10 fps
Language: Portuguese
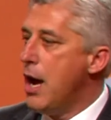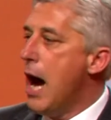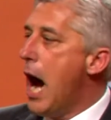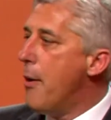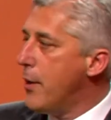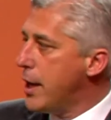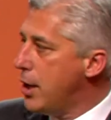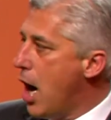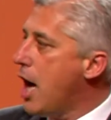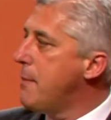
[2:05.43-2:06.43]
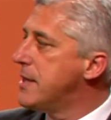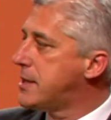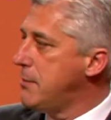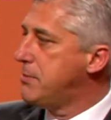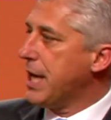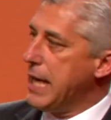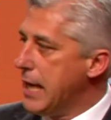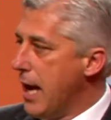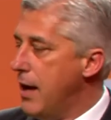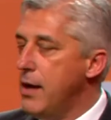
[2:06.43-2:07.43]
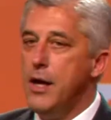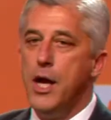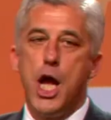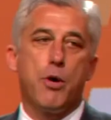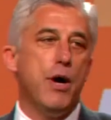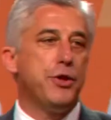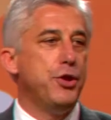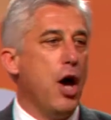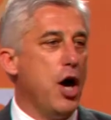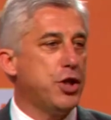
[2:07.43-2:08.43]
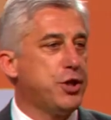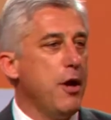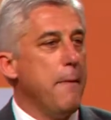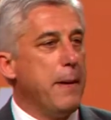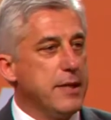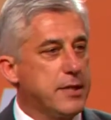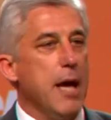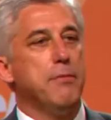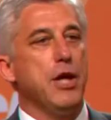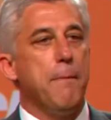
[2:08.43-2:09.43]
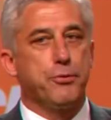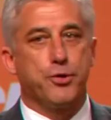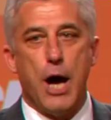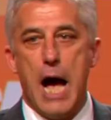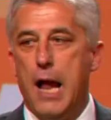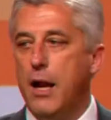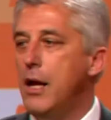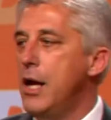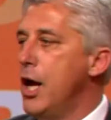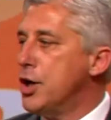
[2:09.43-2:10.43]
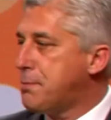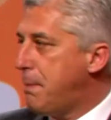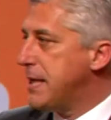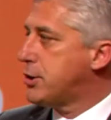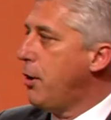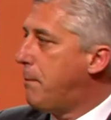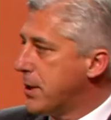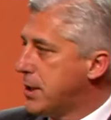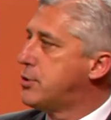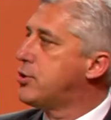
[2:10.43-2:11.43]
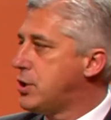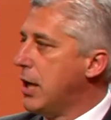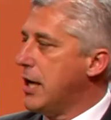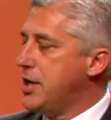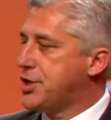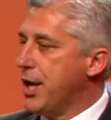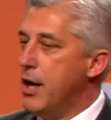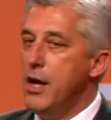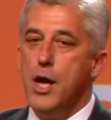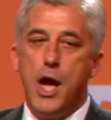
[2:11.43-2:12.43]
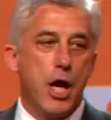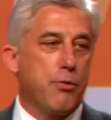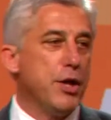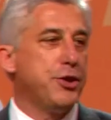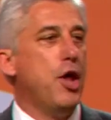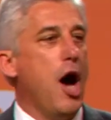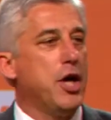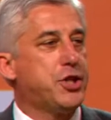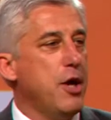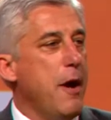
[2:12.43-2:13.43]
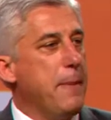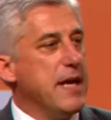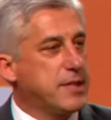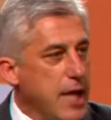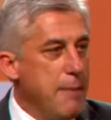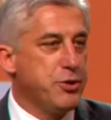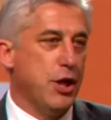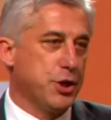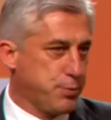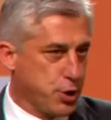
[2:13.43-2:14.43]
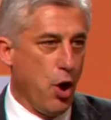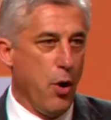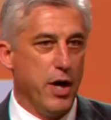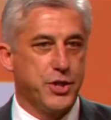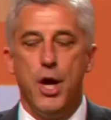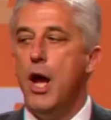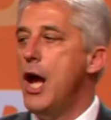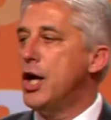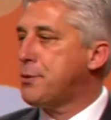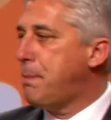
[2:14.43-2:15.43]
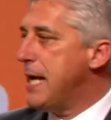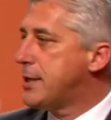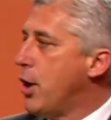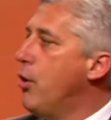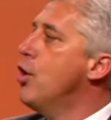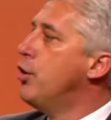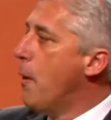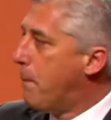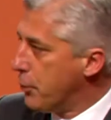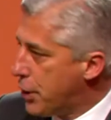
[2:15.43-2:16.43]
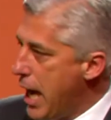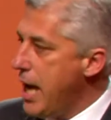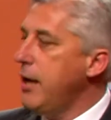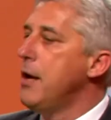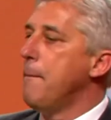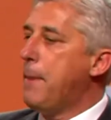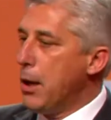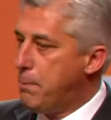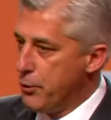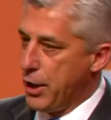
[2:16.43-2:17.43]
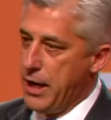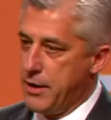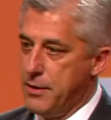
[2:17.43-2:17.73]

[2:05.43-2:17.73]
Há uma enorme assimetria. Enquanto nós pensamos em Portugal, eles pensam no Partido Socialista. Enquanto nós pensamos nas pessoas, eles pensam no poder pelo poder.